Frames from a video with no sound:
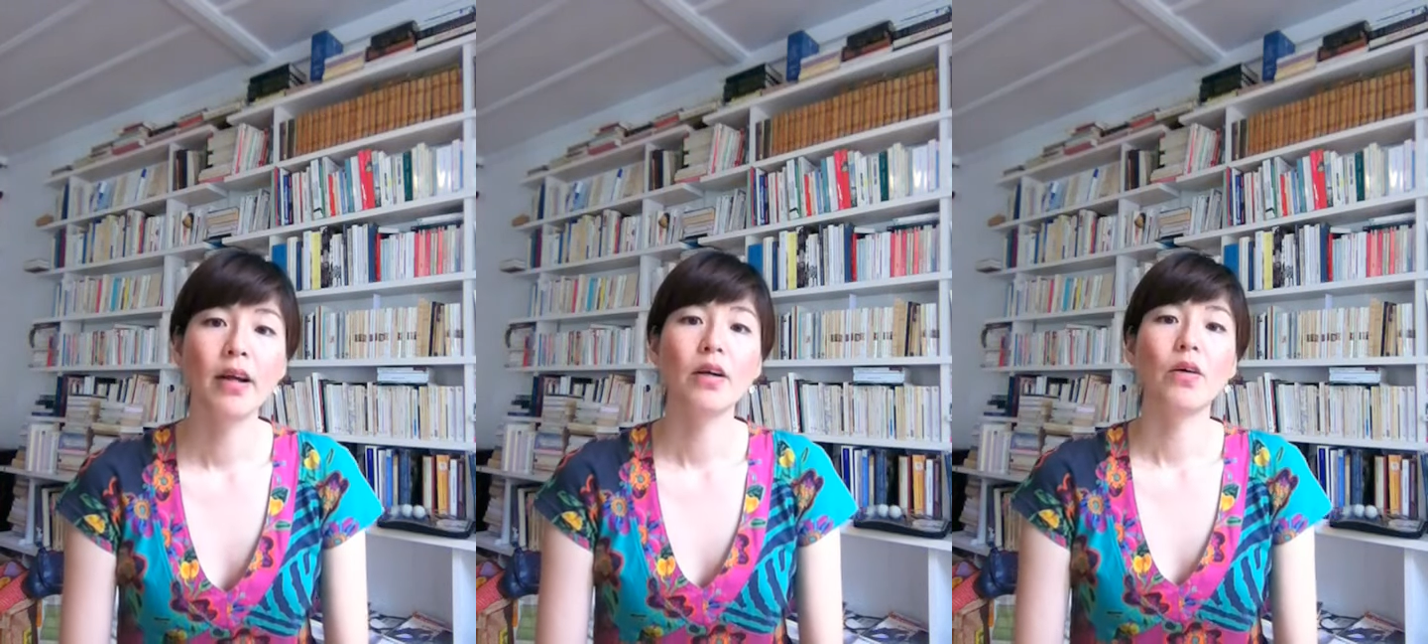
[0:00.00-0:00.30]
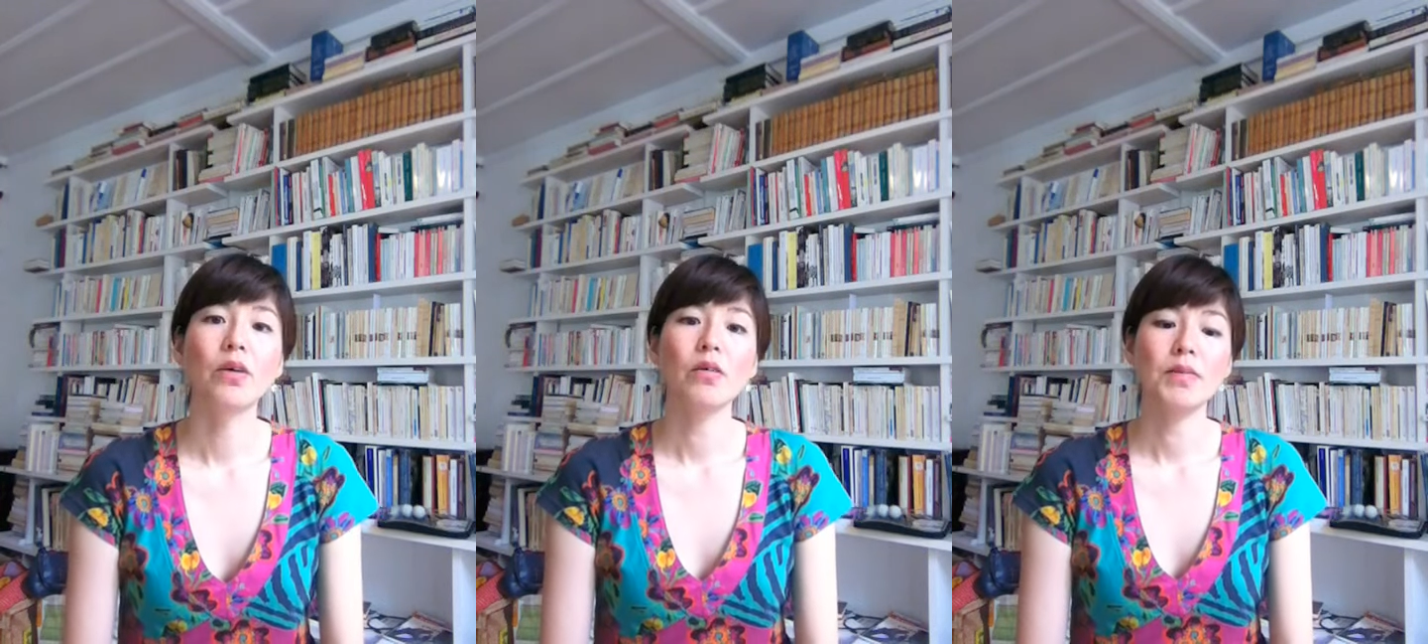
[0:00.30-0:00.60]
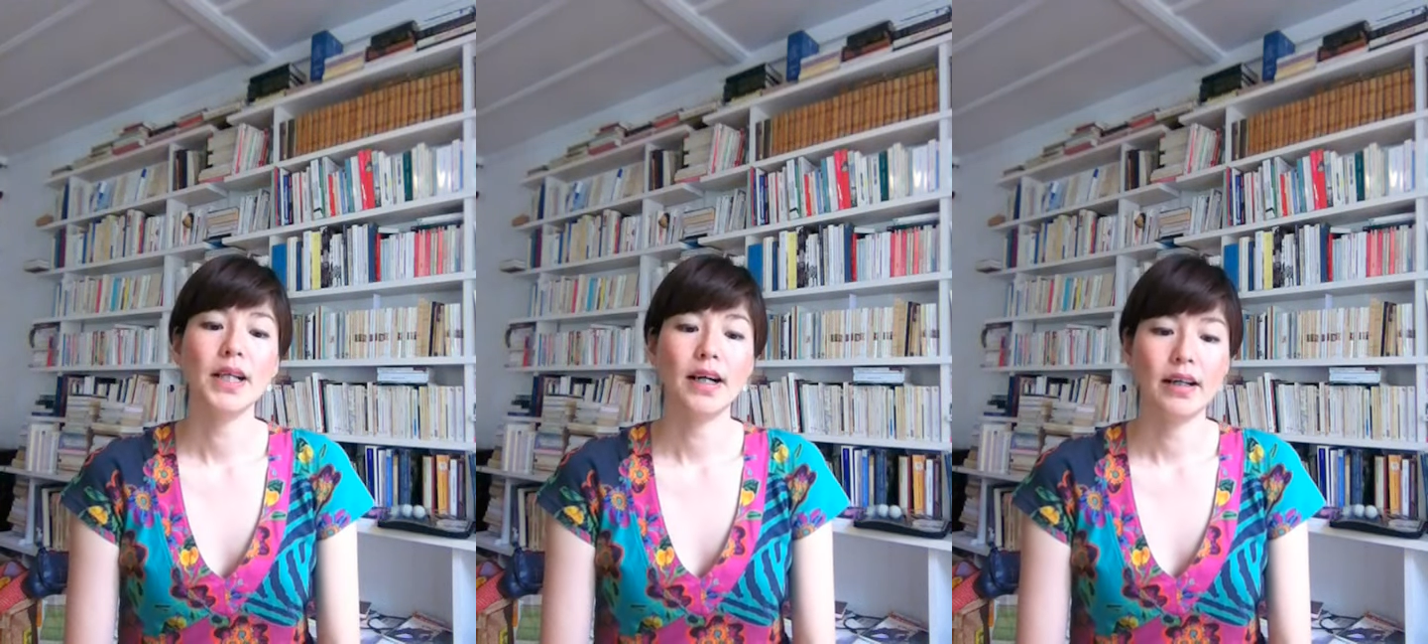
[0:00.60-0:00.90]
ご興
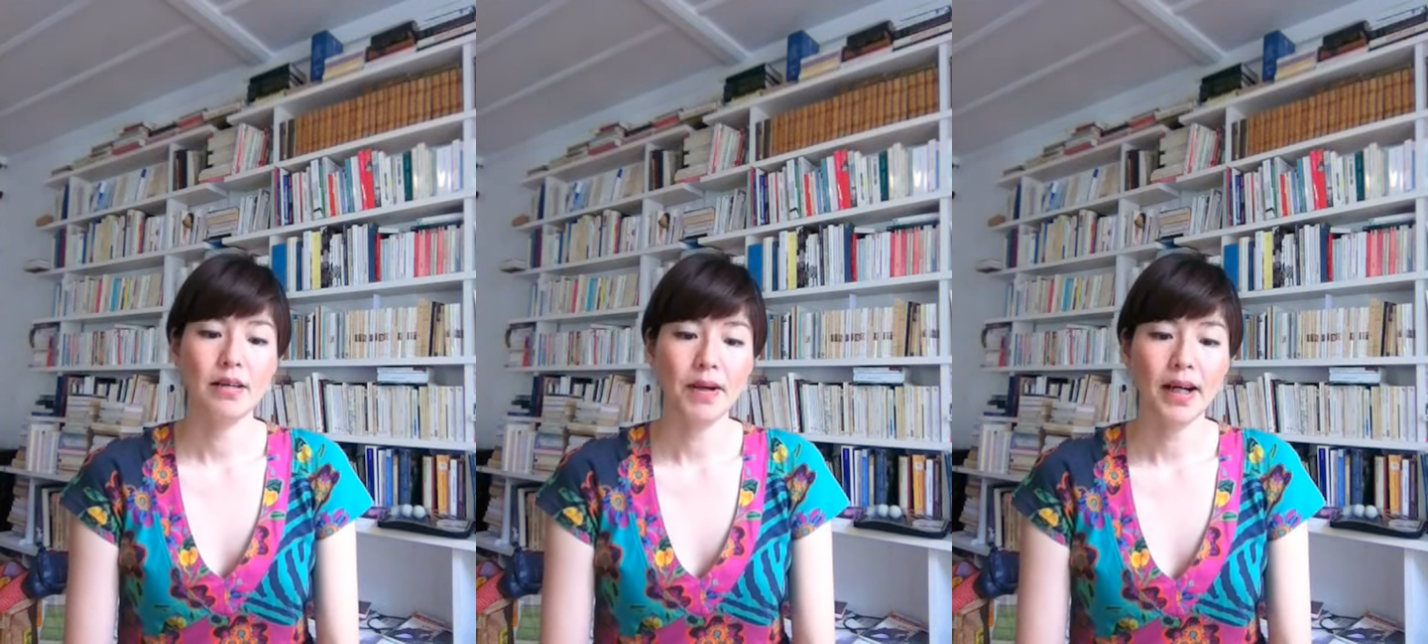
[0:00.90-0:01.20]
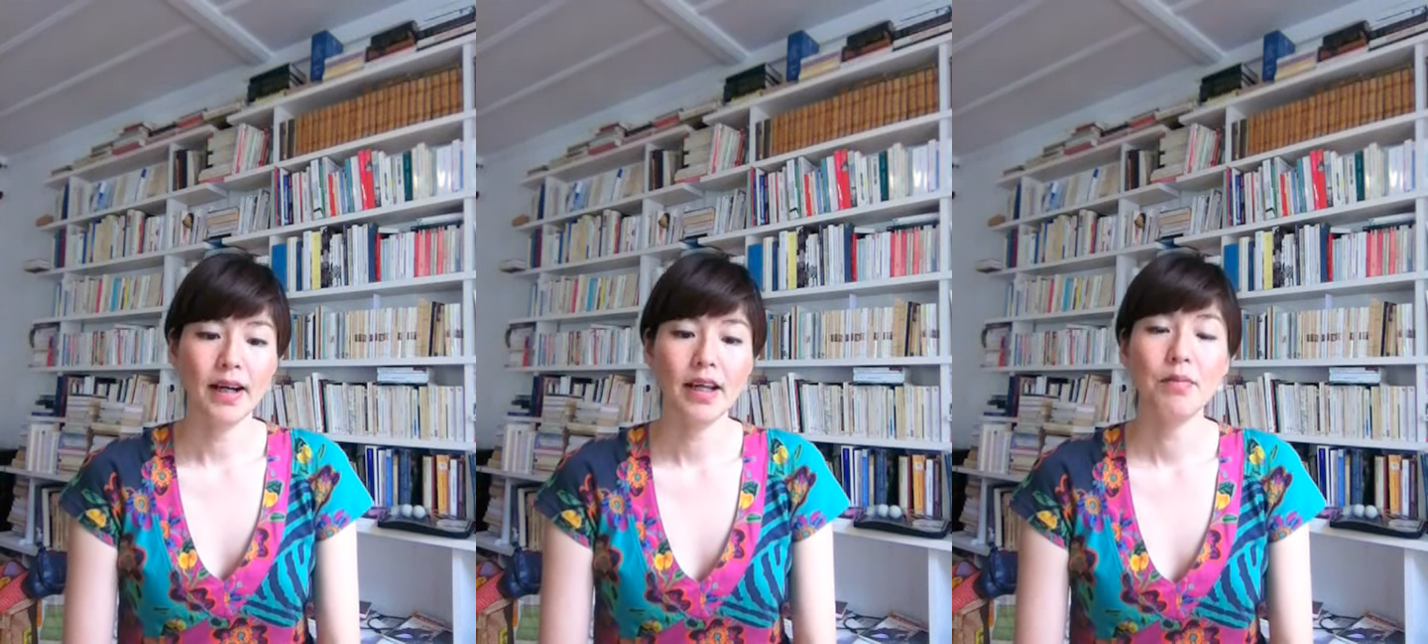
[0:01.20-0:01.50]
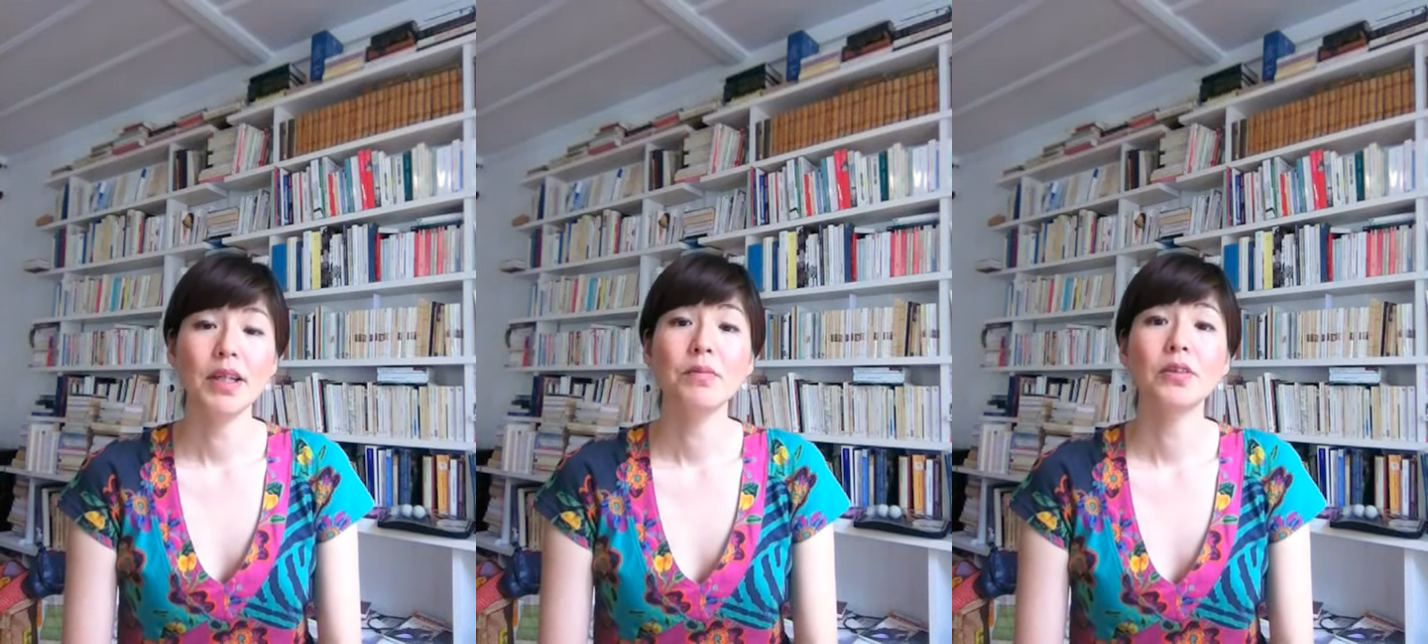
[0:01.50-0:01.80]
味があれば早
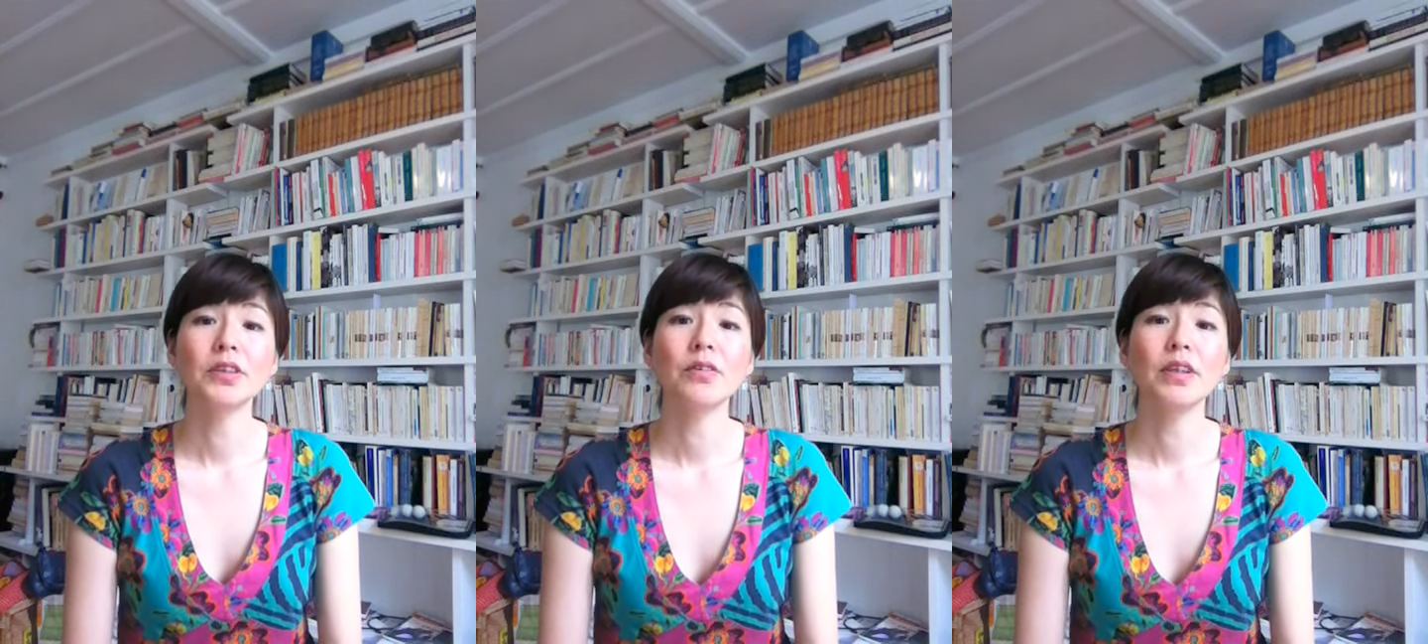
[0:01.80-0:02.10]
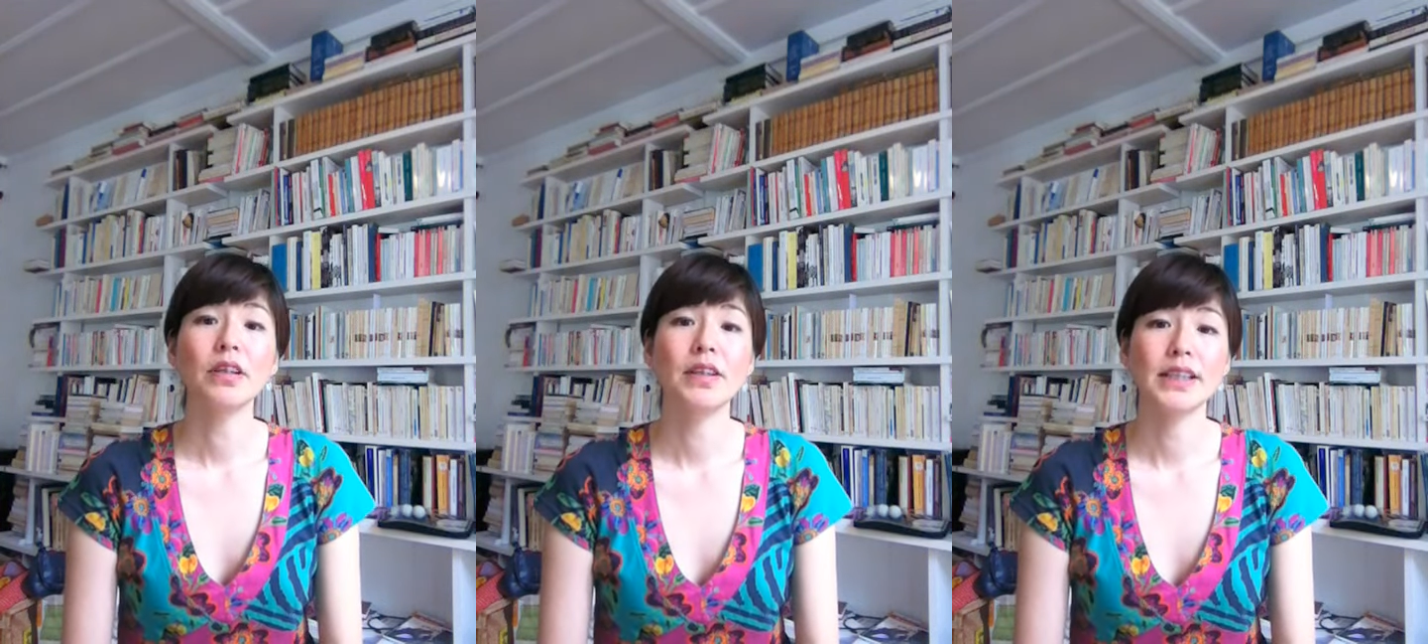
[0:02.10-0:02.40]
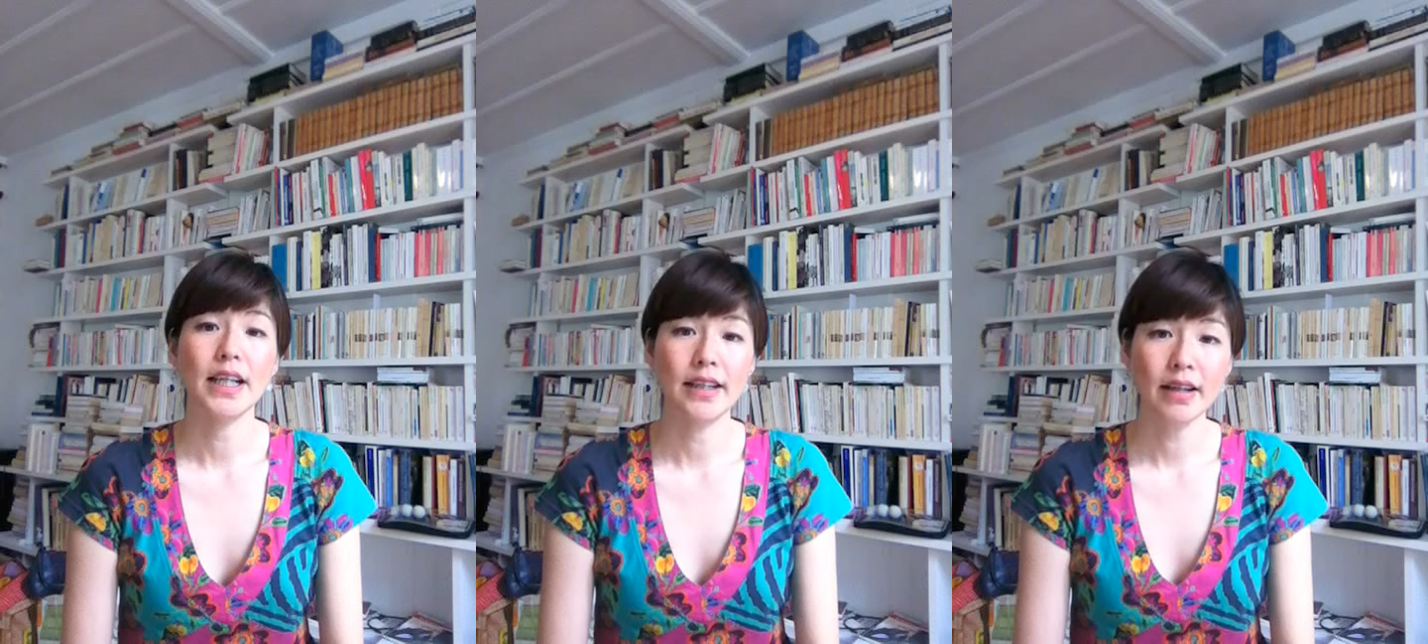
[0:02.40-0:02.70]
めに申し込んでくだ
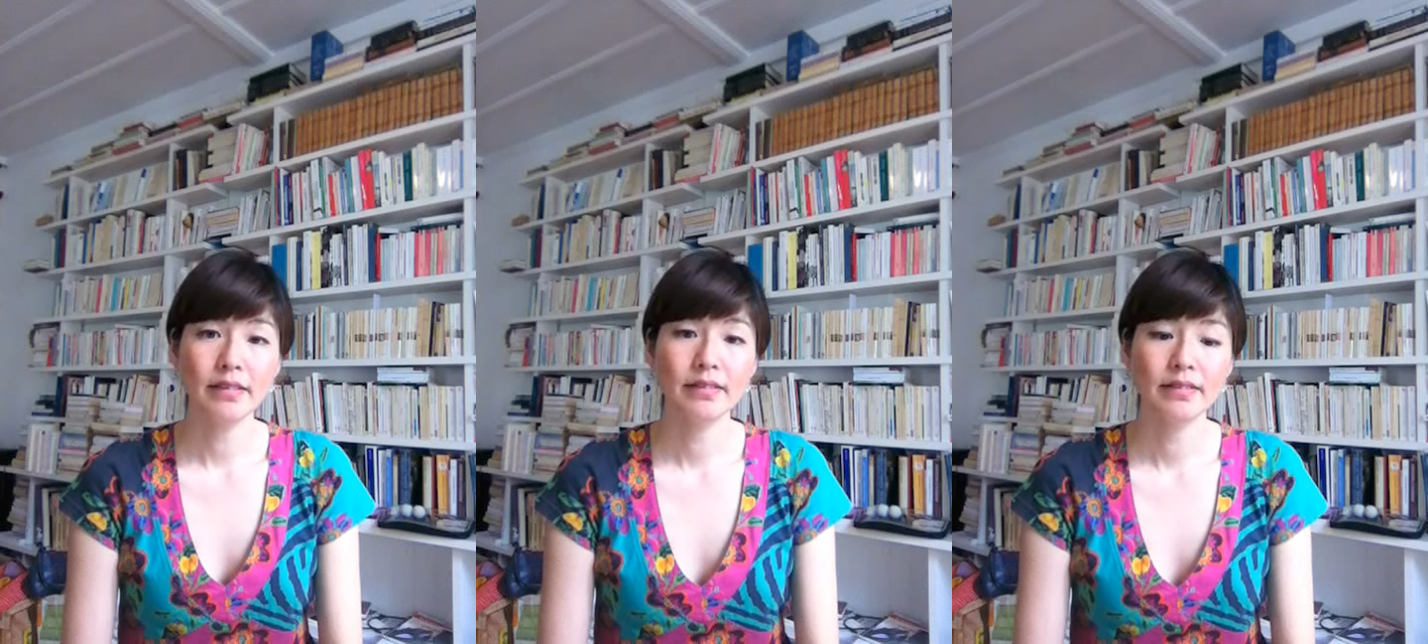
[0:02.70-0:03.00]
さいね